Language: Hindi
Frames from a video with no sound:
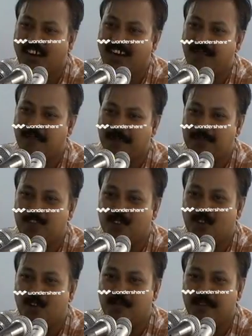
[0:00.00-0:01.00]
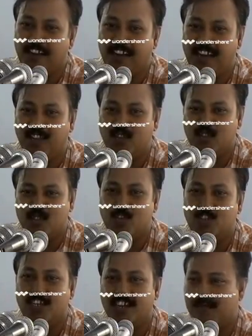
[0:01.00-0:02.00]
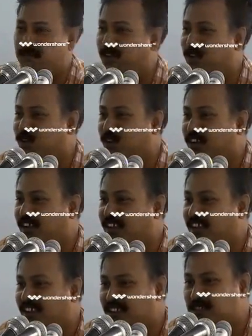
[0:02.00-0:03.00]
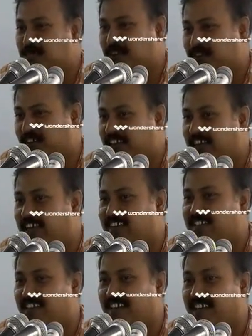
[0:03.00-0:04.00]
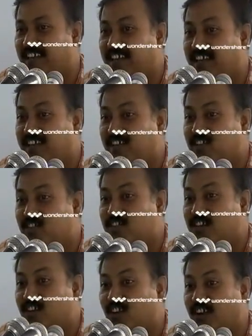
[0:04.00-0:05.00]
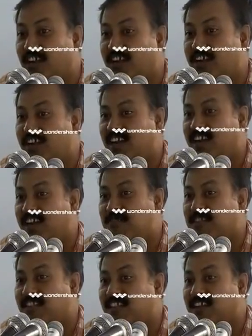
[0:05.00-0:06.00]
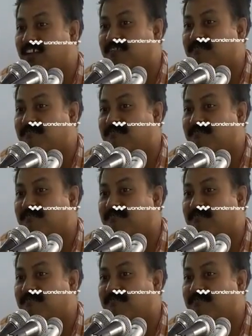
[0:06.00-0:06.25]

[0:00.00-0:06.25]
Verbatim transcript: और अगर पेप्सी कोक पीना है तो सोच कर पियो कि इसमें वही एसिड है जिससे टॉयलेट क्लीनर बनता